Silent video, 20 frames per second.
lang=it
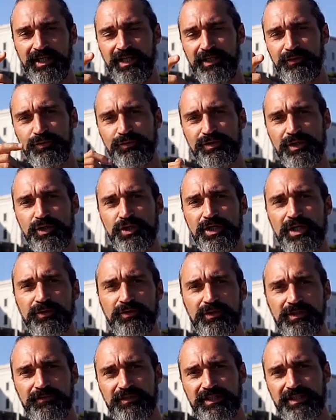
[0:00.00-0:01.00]
E tu sei
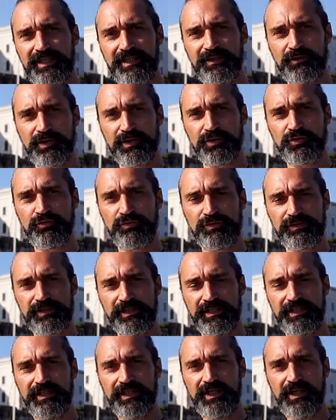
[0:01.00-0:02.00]
certo di avere l'ancora
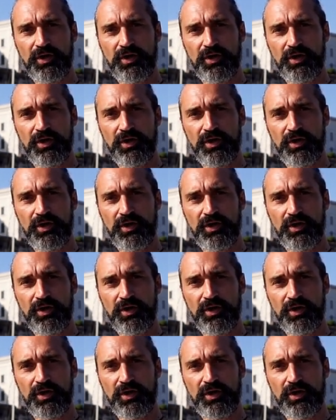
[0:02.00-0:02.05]
giusta?